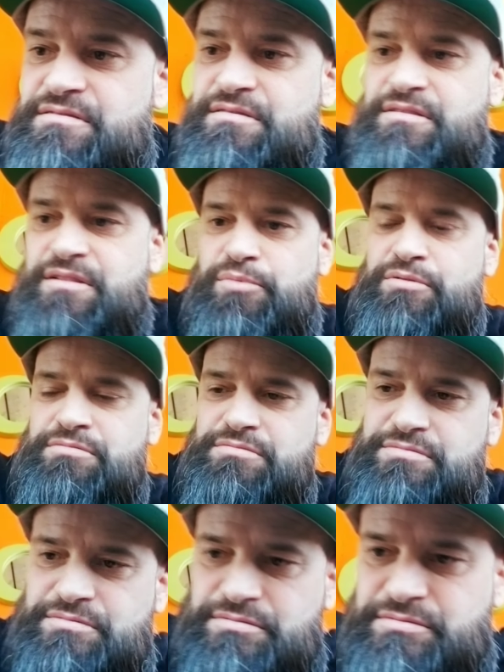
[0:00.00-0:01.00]
Ah bon
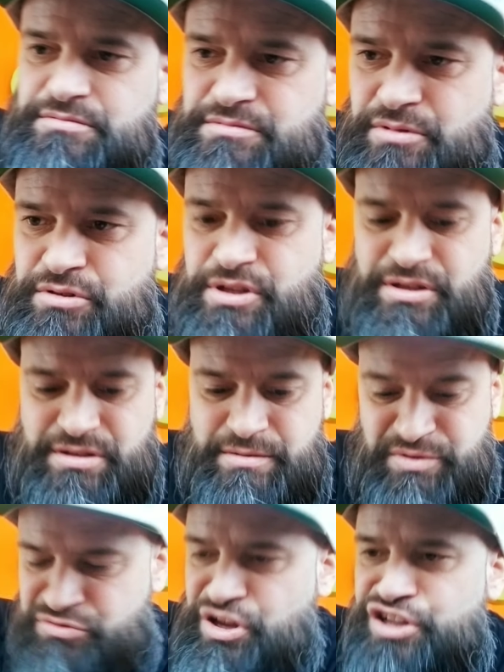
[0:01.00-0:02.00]
Ok.
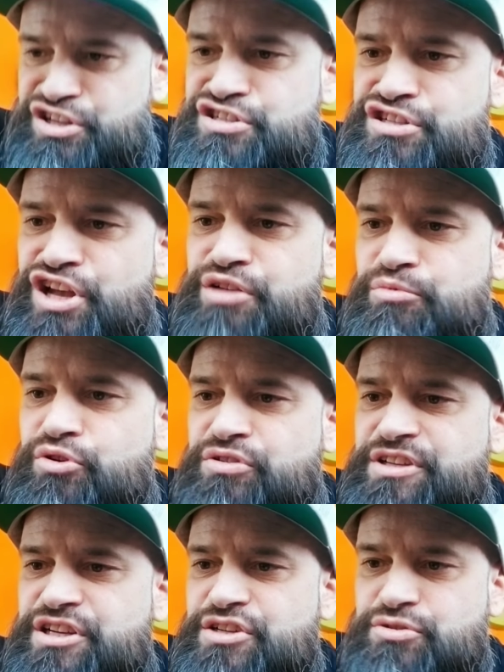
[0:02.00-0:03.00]
vous avez décidé avec Melon de
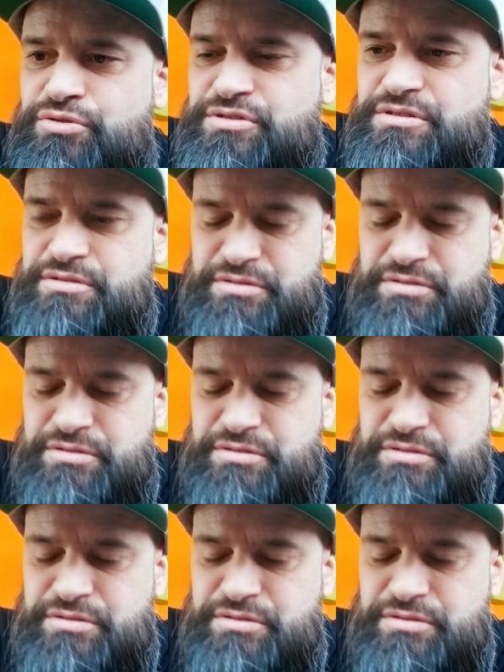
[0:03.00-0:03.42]
quelque chose.